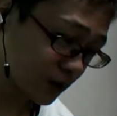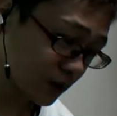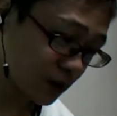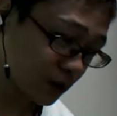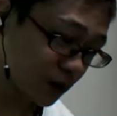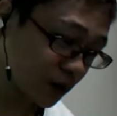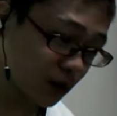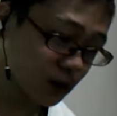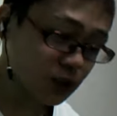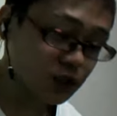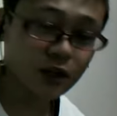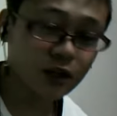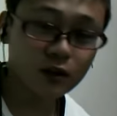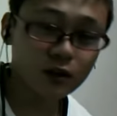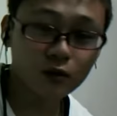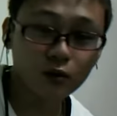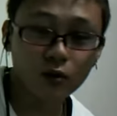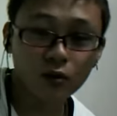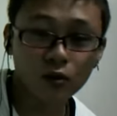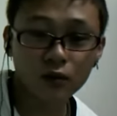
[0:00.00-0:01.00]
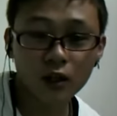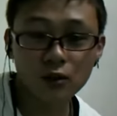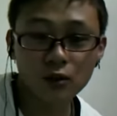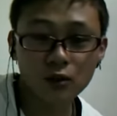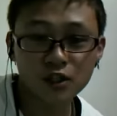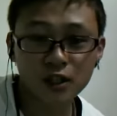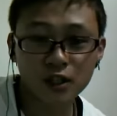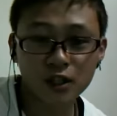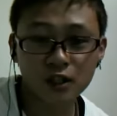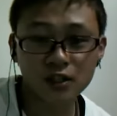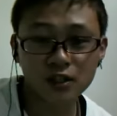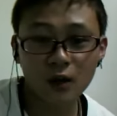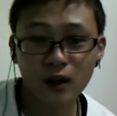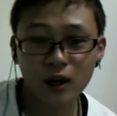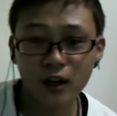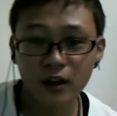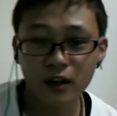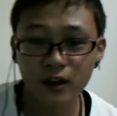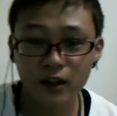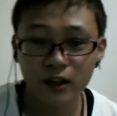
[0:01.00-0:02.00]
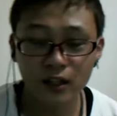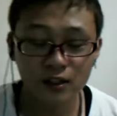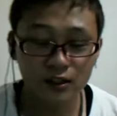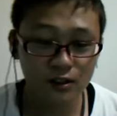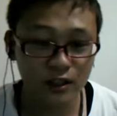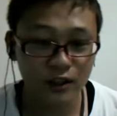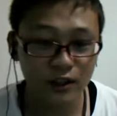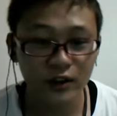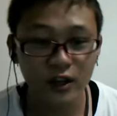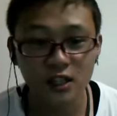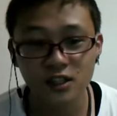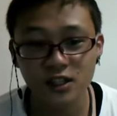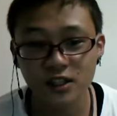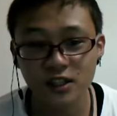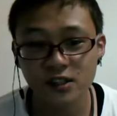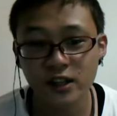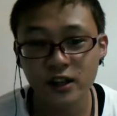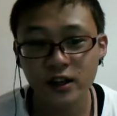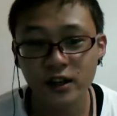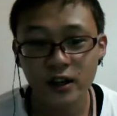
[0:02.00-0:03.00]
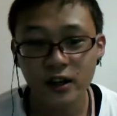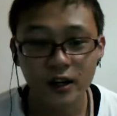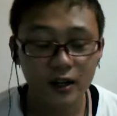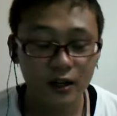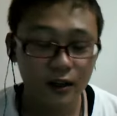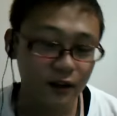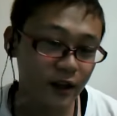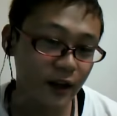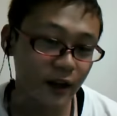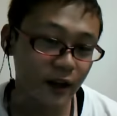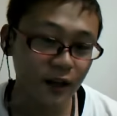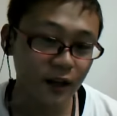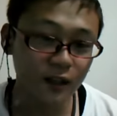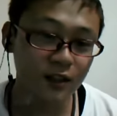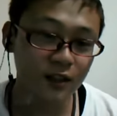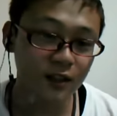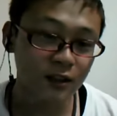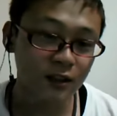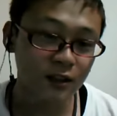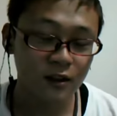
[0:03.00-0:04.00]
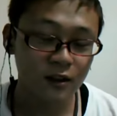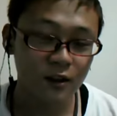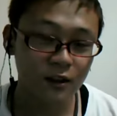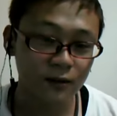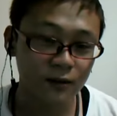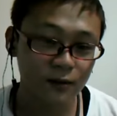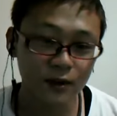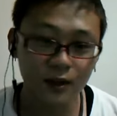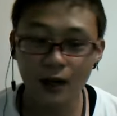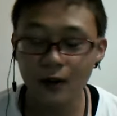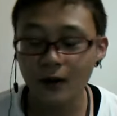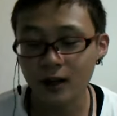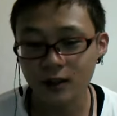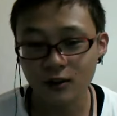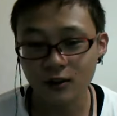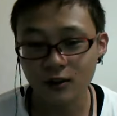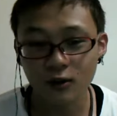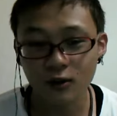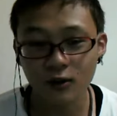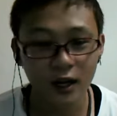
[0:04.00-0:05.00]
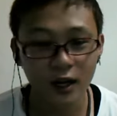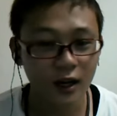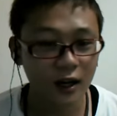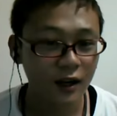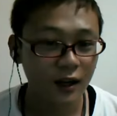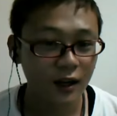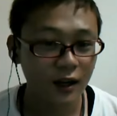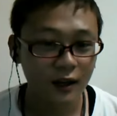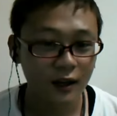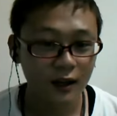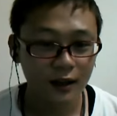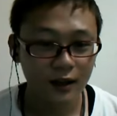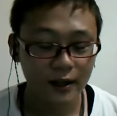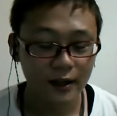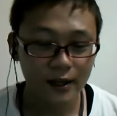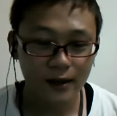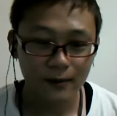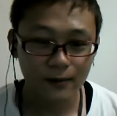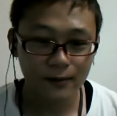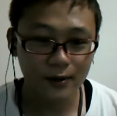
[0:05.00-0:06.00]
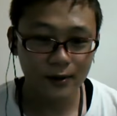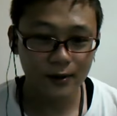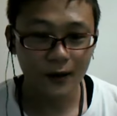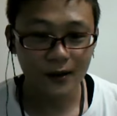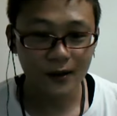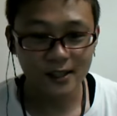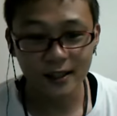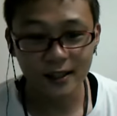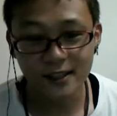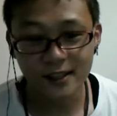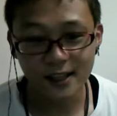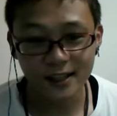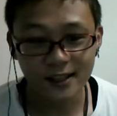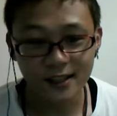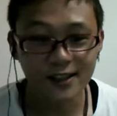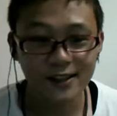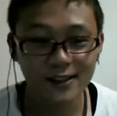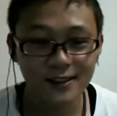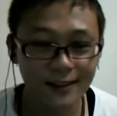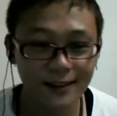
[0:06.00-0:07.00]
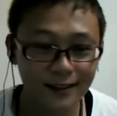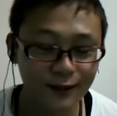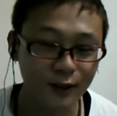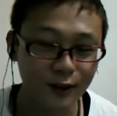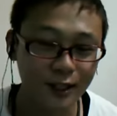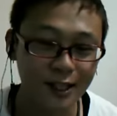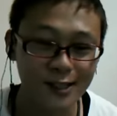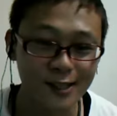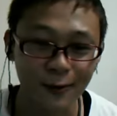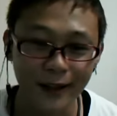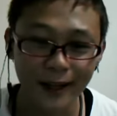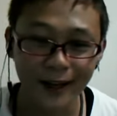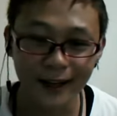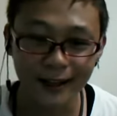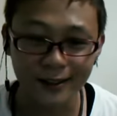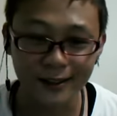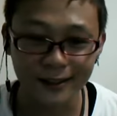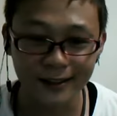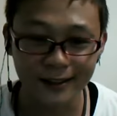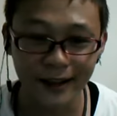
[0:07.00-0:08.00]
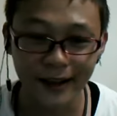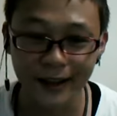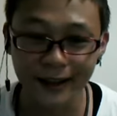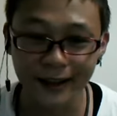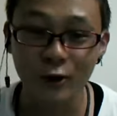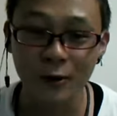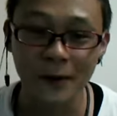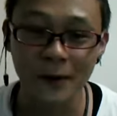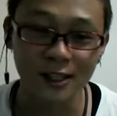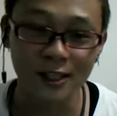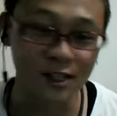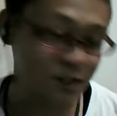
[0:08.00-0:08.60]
なんか切れると何をしでかすかわかんないやつっていう感じですね。で、アッキー、古川清夫が、えー、古川早苗さんに、とてつもなく出れておりま